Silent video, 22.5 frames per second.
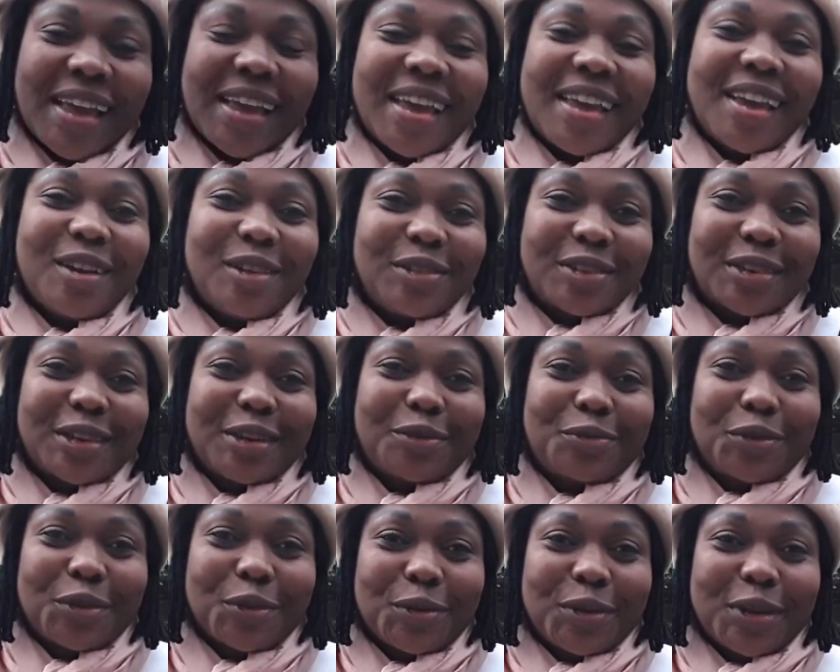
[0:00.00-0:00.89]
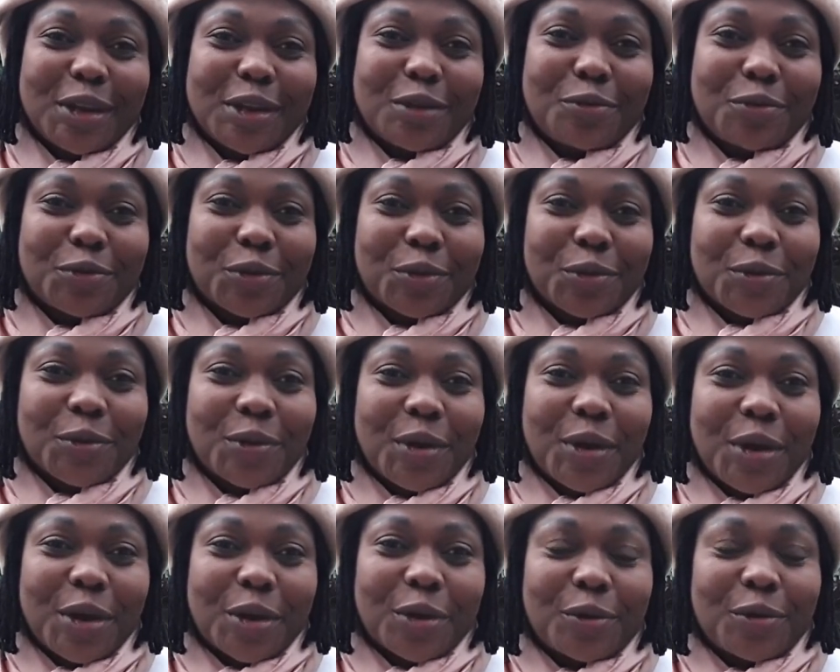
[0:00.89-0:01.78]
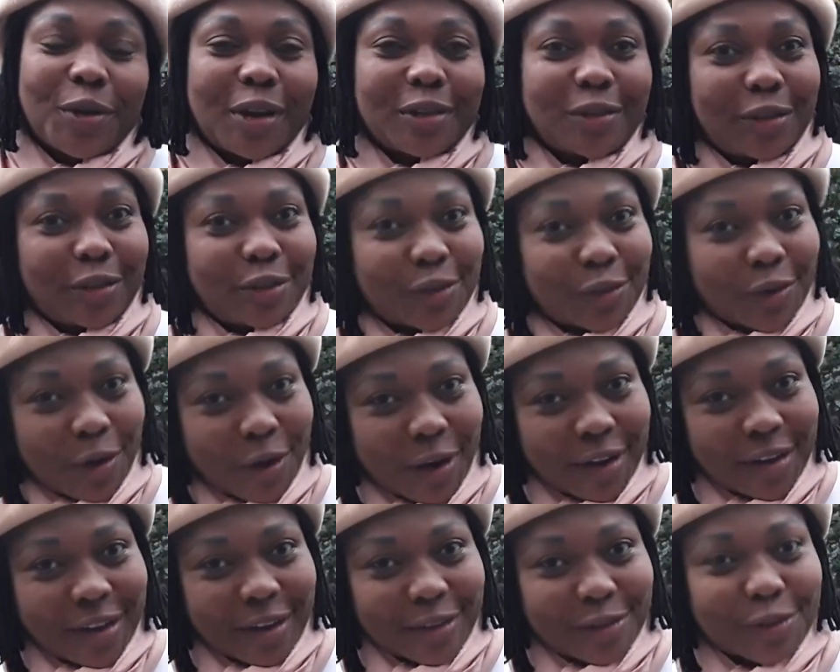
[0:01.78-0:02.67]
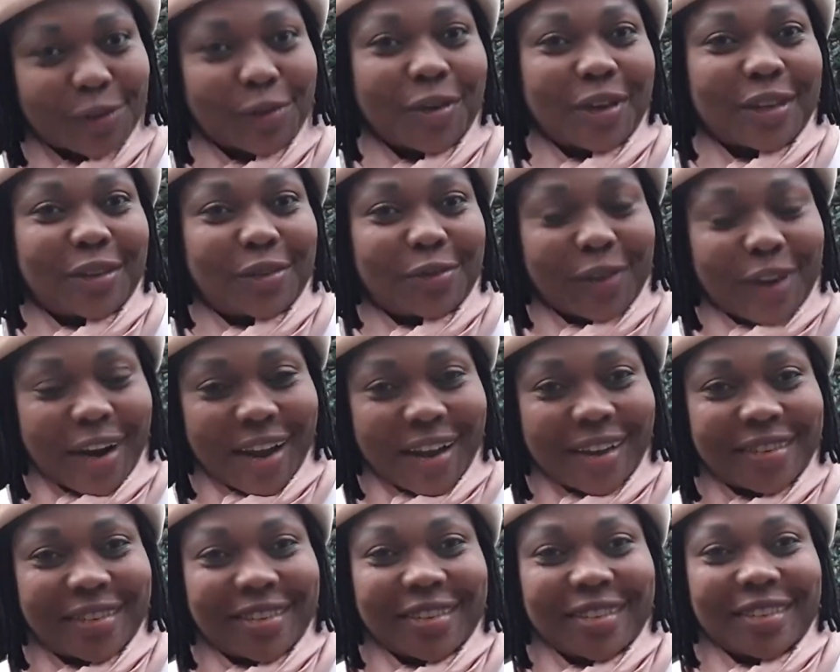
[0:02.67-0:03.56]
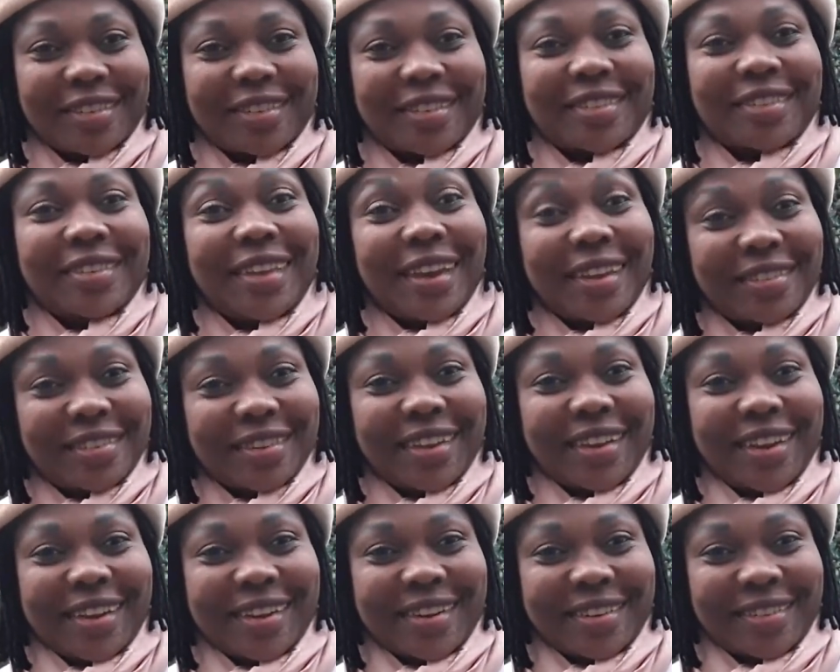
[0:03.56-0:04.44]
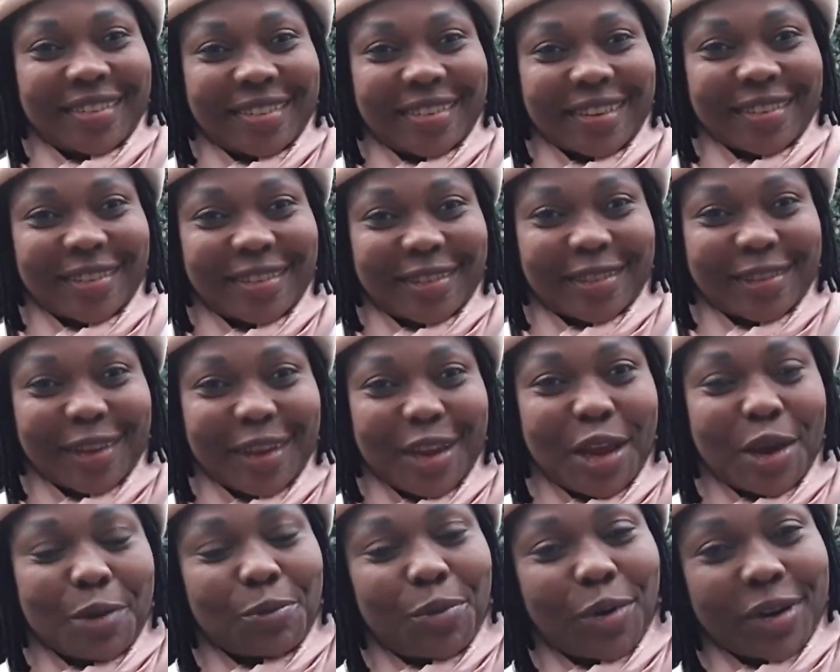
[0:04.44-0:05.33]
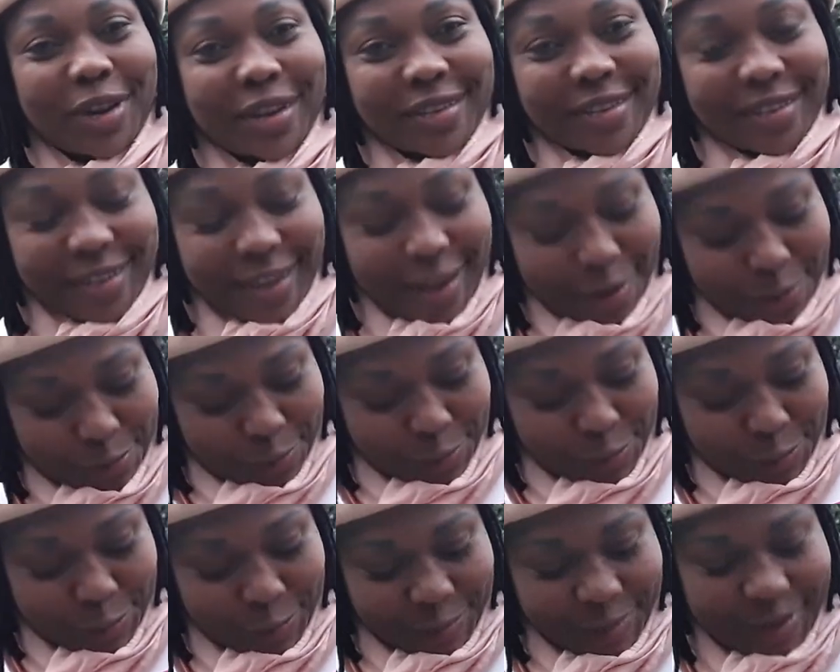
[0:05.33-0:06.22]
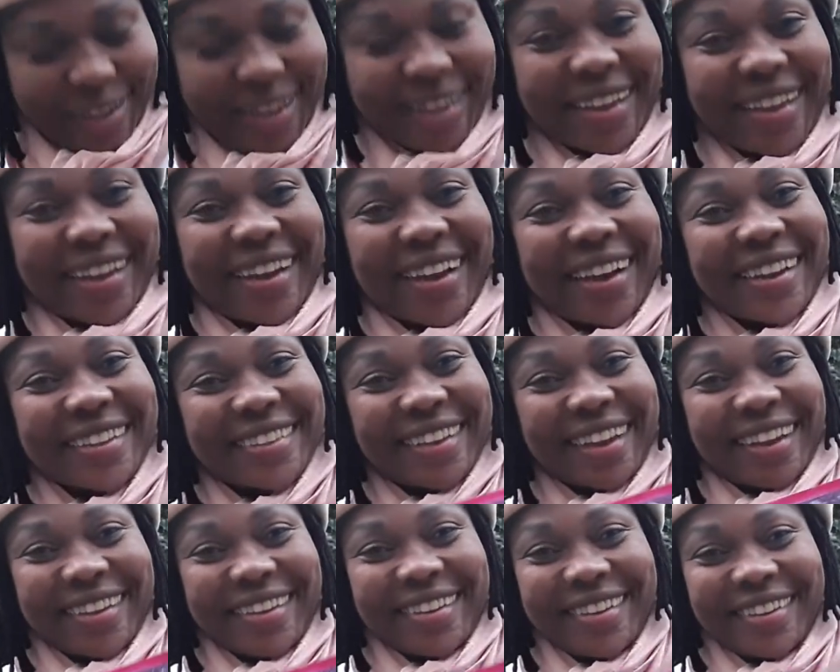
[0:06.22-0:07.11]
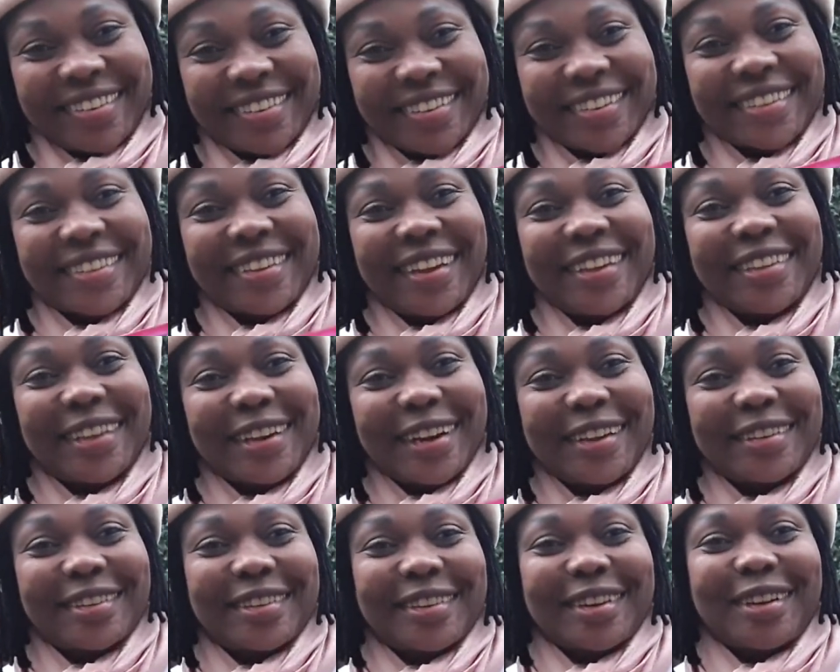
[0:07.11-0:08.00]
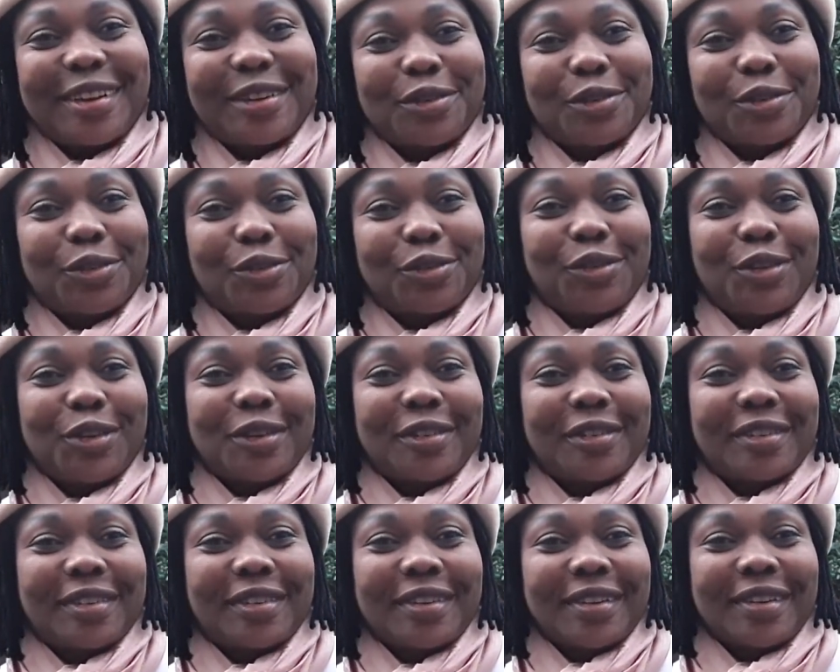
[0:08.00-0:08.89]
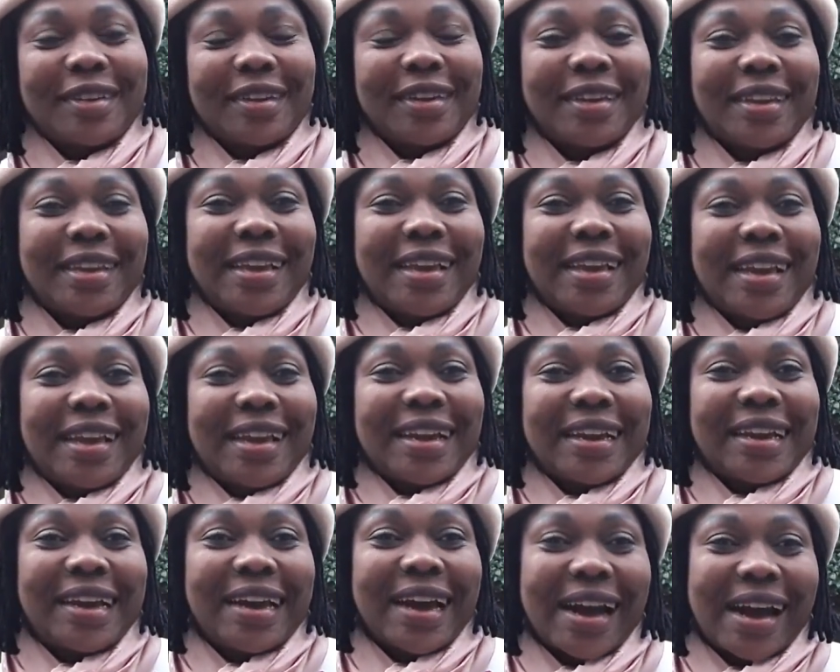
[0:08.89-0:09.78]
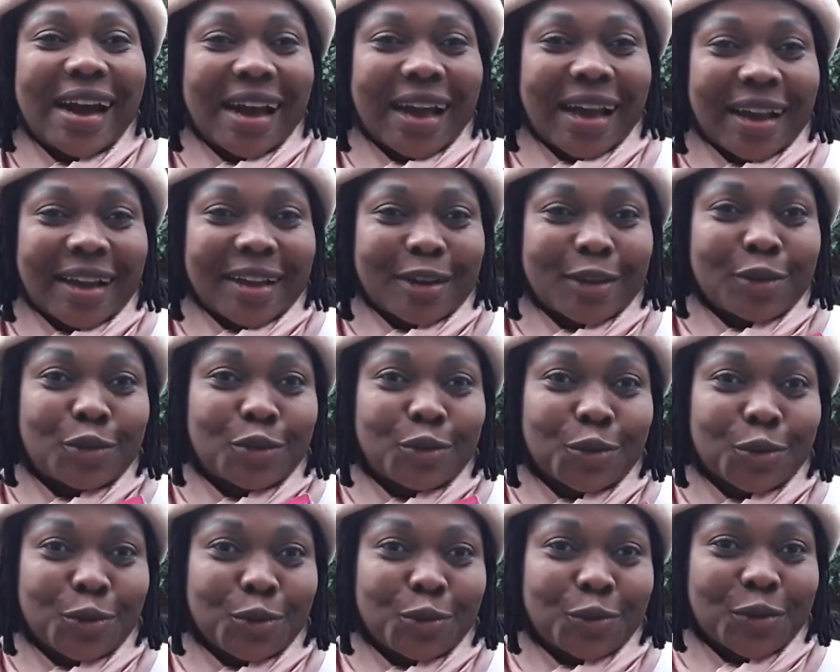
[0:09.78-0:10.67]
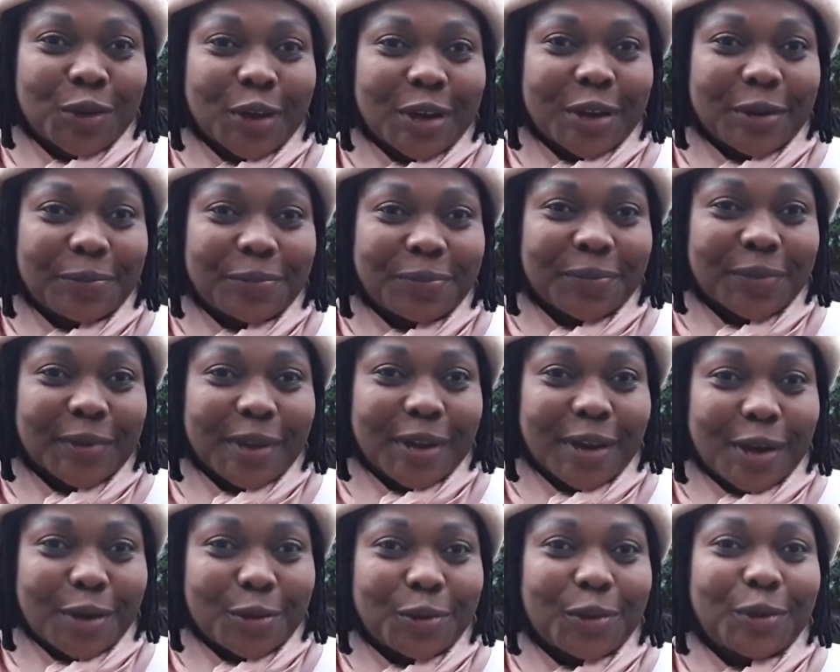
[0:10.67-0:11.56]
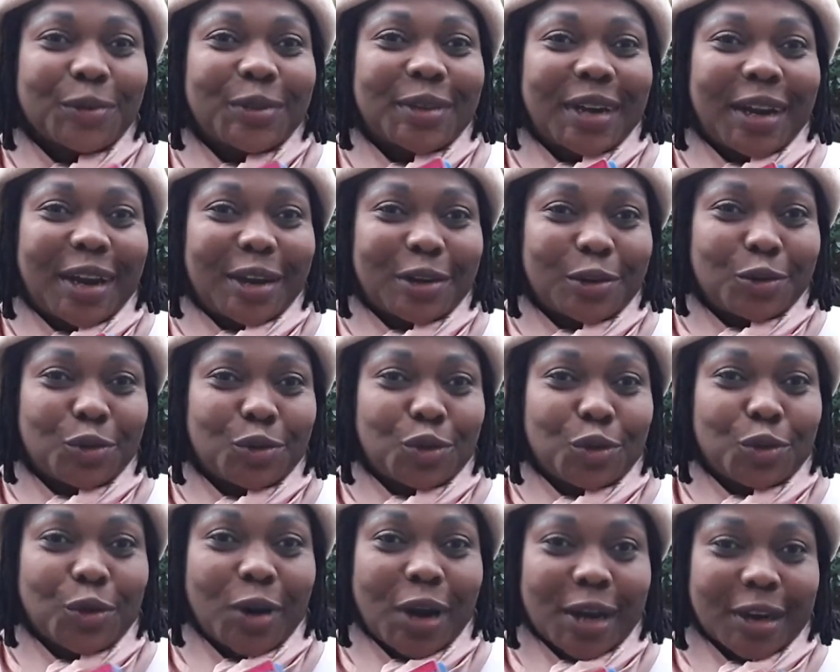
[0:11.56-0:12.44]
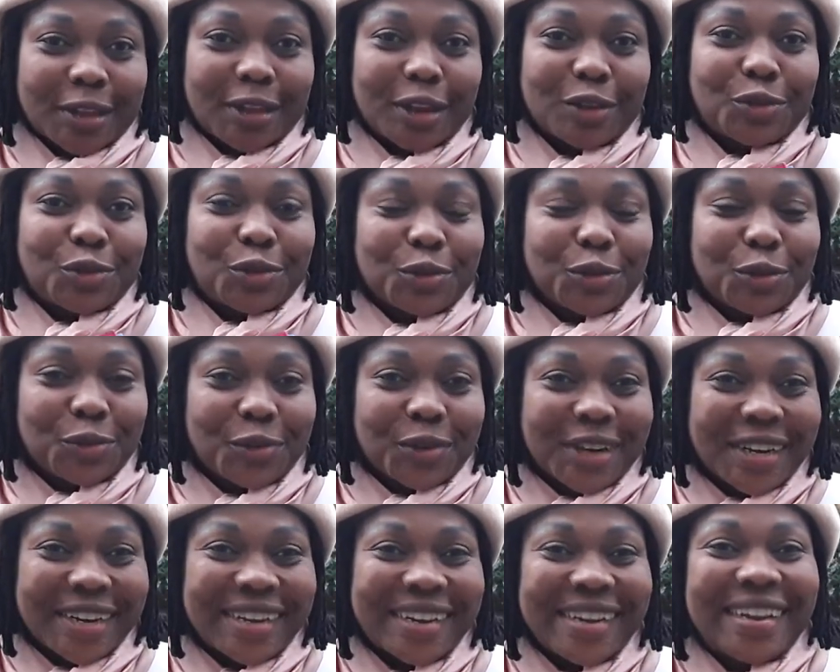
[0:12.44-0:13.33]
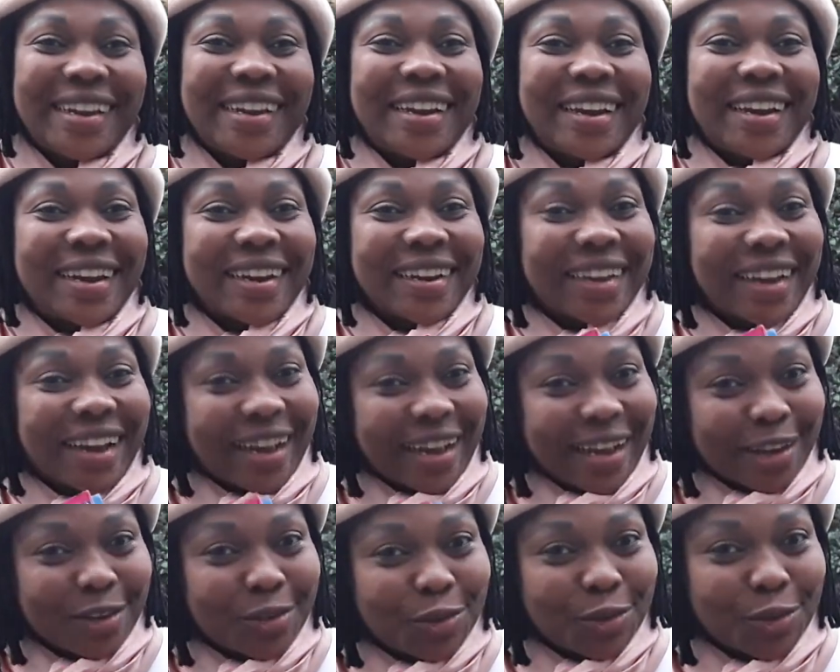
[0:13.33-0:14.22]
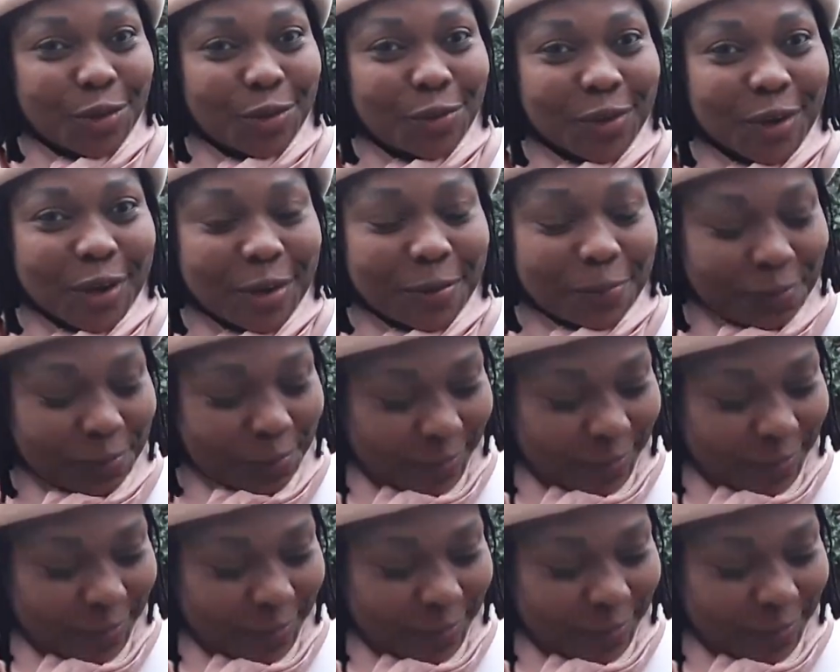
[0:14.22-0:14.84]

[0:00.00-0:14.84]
eu escrevi o livro com as histórias, com as frases das crianças. Por exemplo, a Thaís, que tem três anos, disse garra-chuva. Ao contrário de guarda-chuva, garra-chuva.